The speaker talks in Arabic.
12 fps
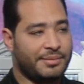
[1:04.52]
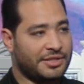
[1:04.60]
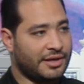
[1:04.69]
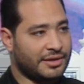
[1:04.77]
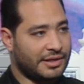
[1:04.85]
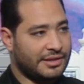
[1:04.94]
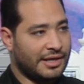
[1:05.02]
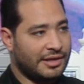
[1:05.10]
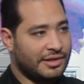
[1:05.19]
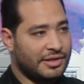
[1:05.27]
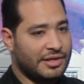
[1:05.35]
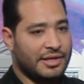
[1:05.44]
بيتحرك
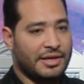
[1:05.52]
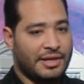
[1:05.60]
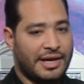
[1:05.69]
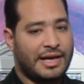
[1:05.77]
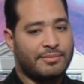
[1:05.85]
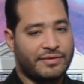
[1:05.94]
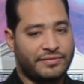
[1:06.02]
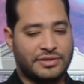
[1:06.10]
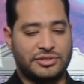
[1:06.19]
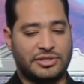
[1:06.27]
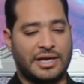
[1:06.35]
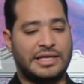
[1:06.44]
ده هل ما
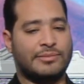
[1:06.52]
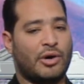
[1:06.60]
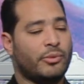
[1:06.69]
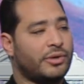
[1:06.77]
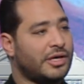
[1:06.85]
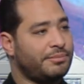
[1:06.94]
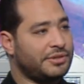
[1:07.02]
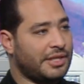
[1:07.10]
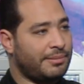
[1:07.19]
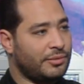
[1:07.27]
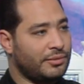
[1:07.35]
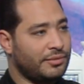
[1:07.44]
فيش أي معوقات
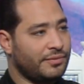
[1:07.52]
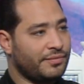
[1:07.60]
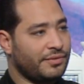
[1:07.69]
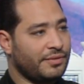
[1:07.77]
بتقابله؟